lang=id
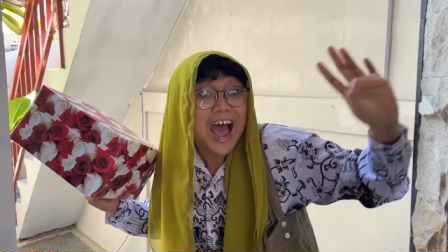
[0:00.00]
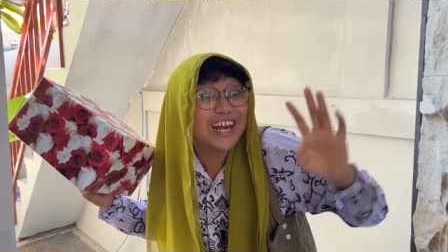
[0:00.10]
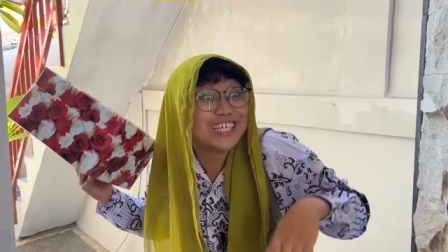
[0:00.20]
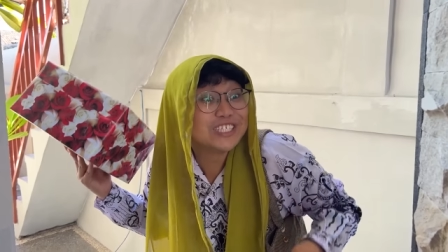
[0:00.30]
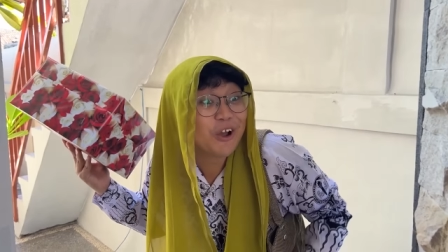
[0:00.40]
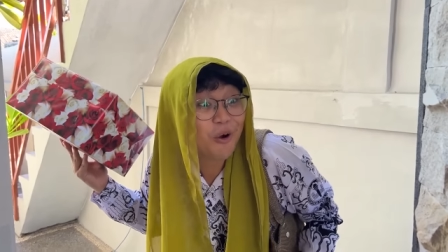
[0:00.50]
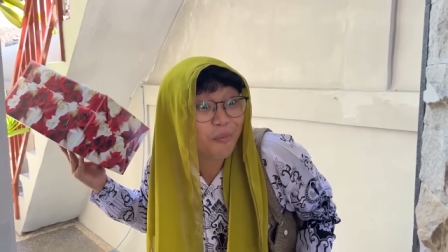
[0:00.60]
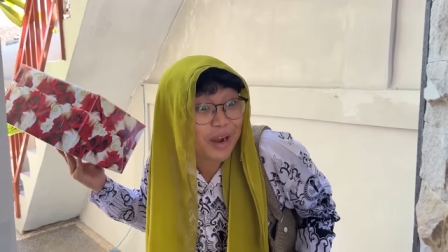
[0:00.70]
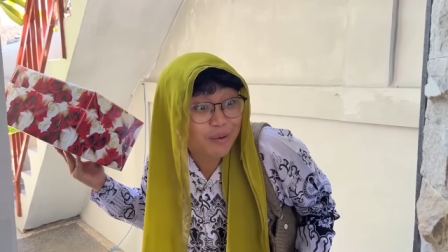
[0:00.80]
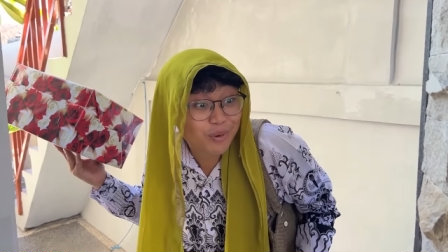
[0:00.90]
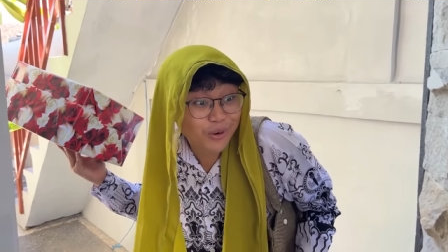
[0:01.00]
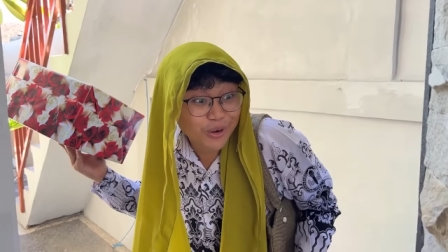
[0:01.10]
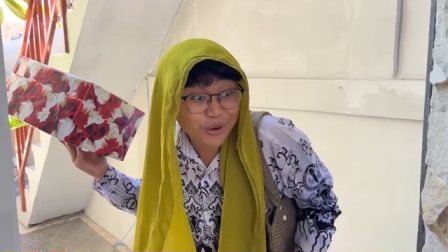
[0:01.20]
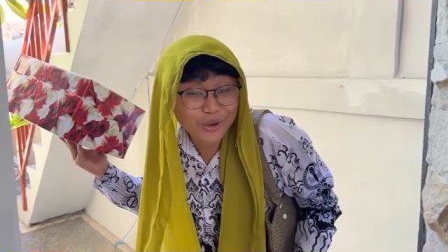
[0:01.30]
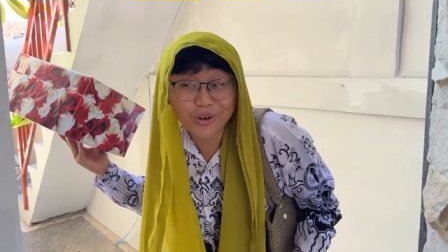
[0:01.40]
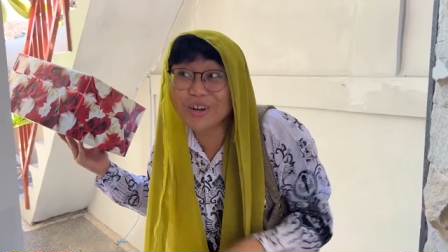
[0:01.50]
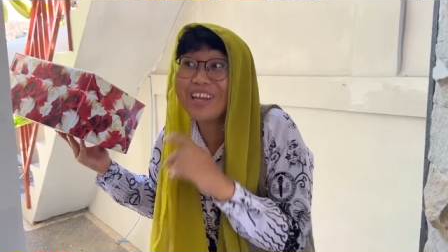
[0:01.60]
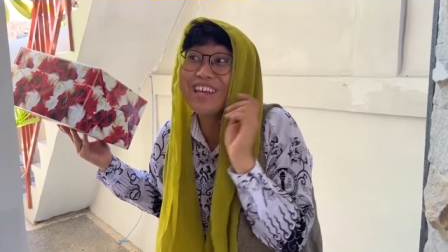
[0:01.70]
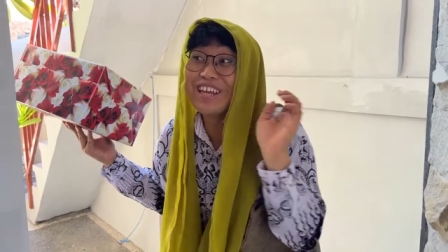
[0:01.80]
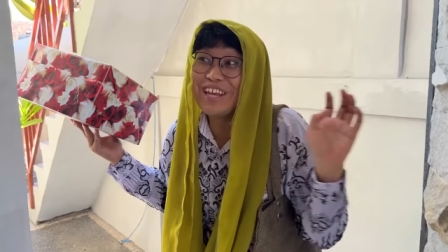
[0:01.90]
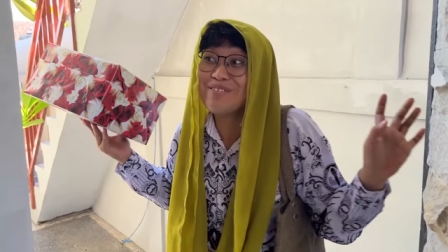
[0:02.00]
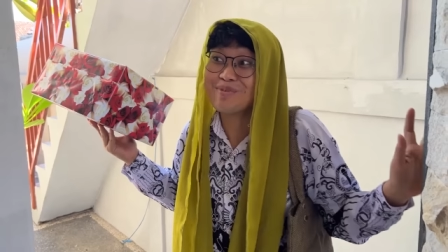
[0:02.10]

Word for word: ada siomay Bu Nur. Ih,